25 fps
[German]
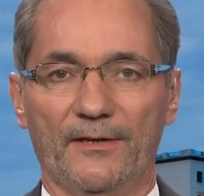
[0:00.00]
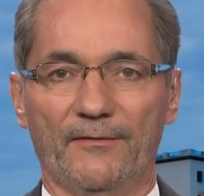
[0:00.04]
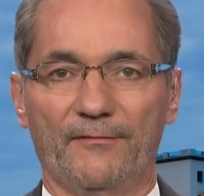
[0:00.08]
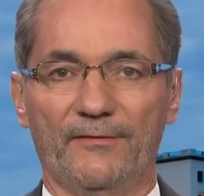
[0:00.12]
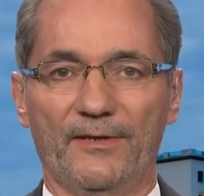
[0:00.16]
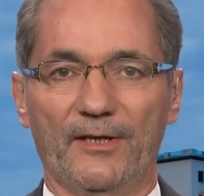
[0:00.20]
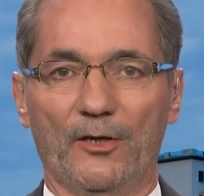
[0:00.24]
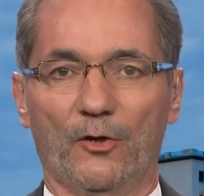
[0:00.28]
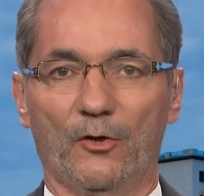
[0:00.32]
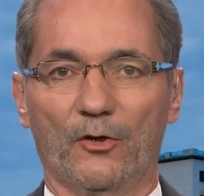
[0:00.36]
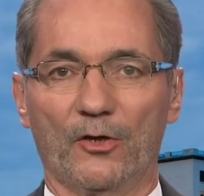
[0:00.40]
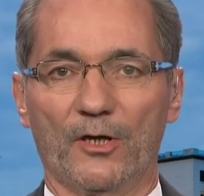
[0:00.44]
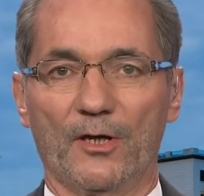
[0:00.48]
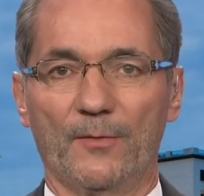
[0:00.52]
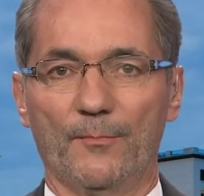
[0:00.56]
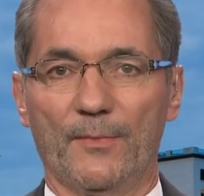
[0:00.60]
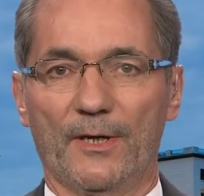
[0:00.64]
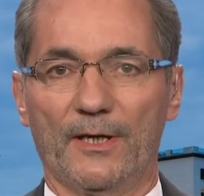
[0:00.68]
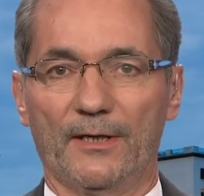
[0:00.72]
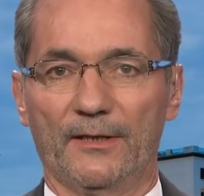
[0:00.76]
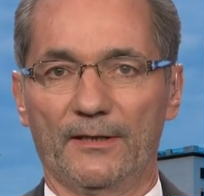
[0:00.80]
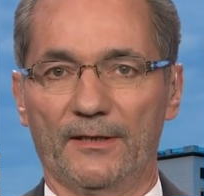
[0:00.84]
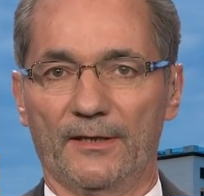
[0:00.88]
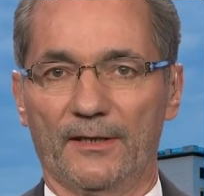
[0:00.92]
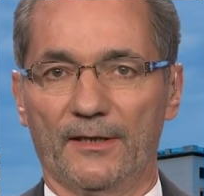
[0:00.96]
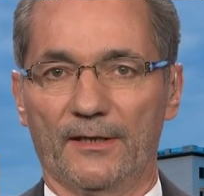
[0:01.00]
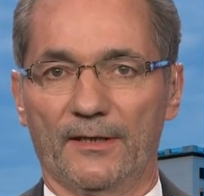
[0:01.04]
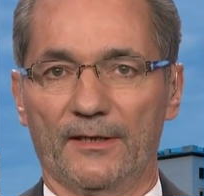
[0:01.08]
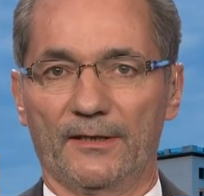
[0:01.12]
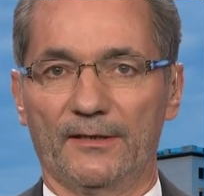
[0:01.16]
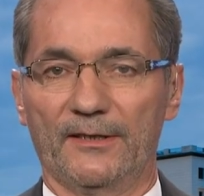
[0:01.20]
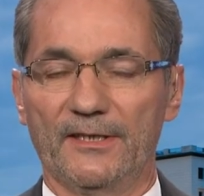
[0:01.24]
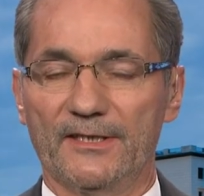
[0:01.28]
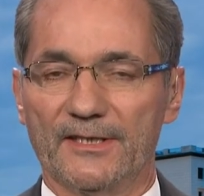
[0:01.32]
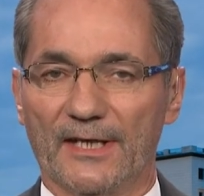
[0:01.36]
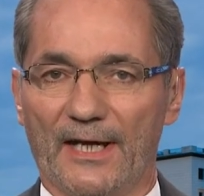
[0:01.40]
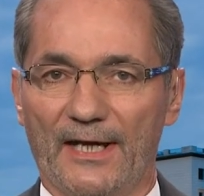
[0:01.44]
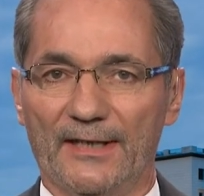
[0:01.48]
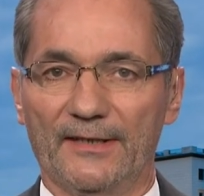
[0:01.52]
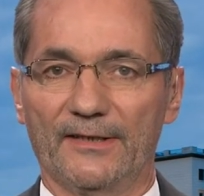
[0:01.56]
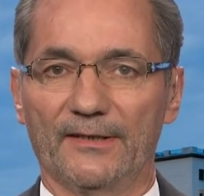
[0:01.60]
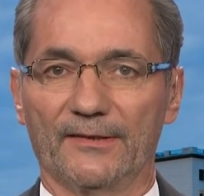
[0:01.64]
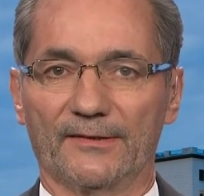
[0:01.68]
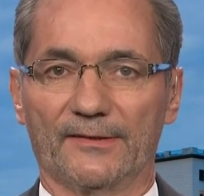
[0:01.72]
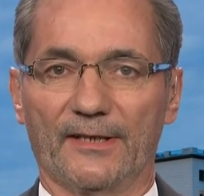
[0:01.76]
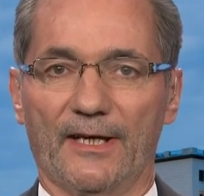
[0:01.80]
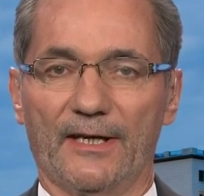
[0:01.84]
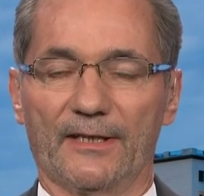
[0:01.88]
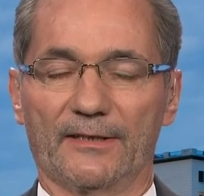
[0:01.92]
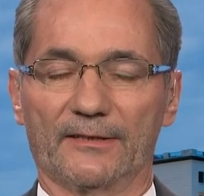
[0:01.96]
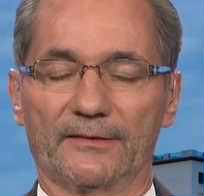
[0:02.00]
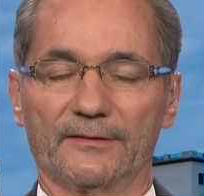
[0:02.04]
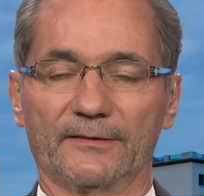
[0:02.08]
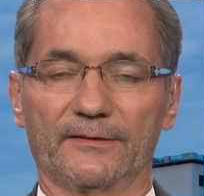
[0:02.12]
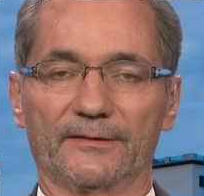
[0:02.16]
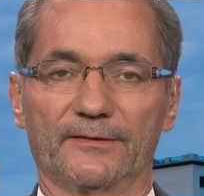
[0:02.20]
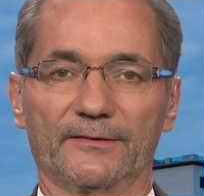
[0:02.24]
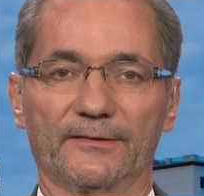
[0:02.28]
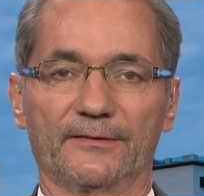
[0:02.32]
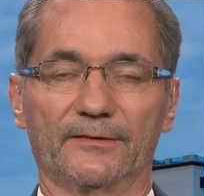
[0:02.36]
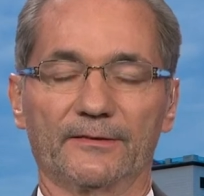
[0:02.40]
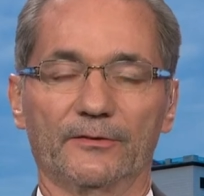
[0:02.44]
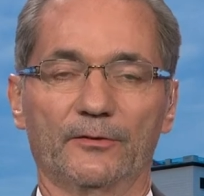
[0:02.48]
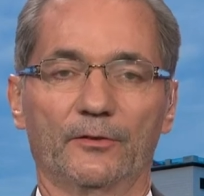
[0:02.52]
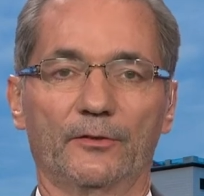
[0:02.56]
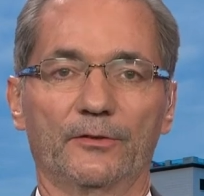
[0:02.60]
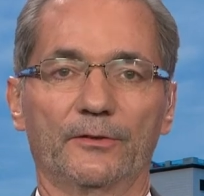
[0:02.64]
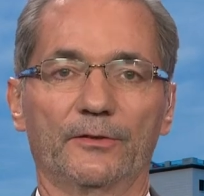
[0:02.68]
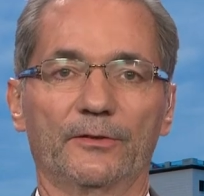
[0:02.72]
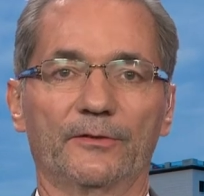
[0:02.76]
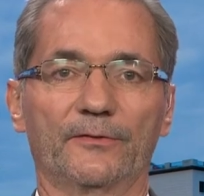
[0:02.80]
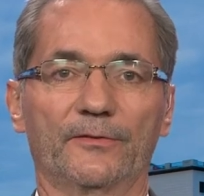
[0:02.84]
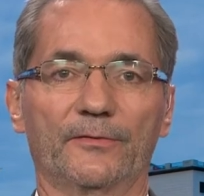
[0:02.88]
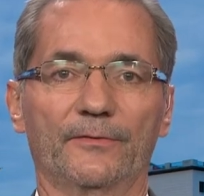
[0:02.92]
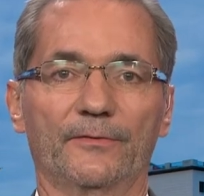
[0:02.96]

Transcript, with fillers: wie auch immer, nicht angesagt ist. Sie kommen und ja